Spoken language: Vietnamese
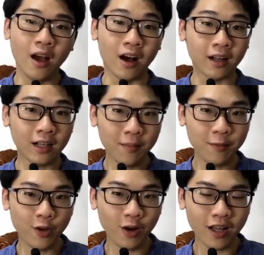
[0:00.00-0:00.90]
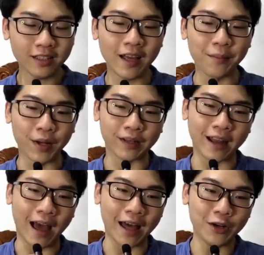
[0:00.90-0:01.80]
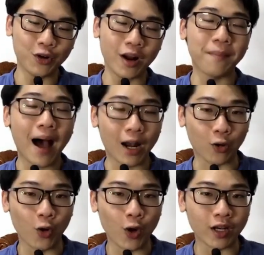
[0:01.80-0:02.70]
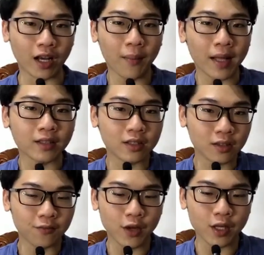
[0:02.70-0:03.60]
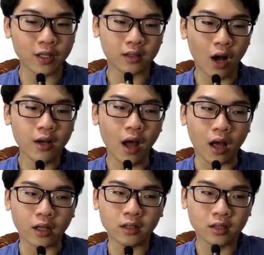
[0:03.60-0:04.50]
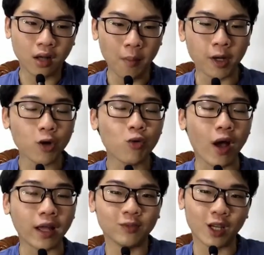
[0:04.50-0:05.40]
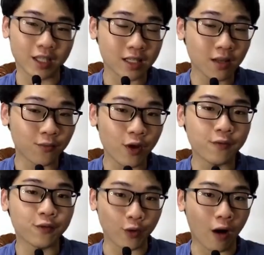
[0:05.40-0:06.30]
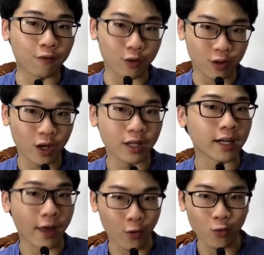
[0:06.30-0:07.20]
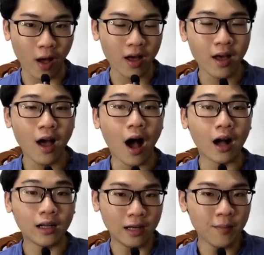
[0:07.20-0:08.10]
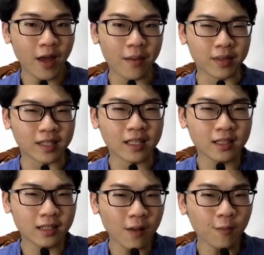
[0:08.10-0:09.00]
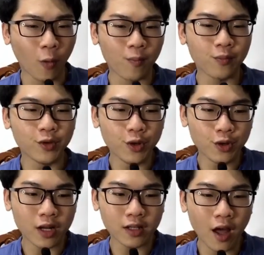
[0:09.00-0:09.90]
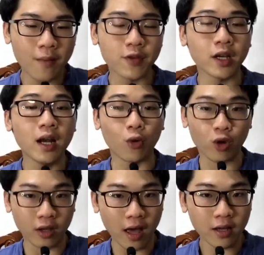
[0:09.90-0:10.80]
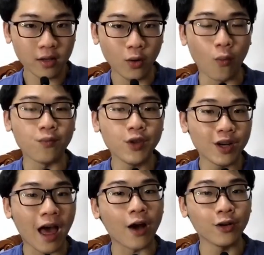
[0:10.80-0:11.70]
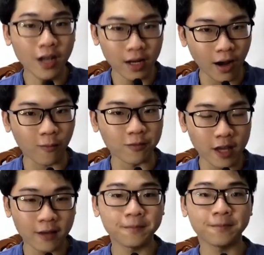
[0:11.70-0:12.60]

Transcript: Ở clip trước thì mình đã đưa ra ba lời khuyên để các bạn tân sinh viên có thể có một cái khoảng thời gian sinh viên vừa học vừa chơi thật là hiệu quả Ở clip này thì mình sẽ tiếp tục đưa ra thêm những cái lời khuyên khác cũng như là hướng hành động nha.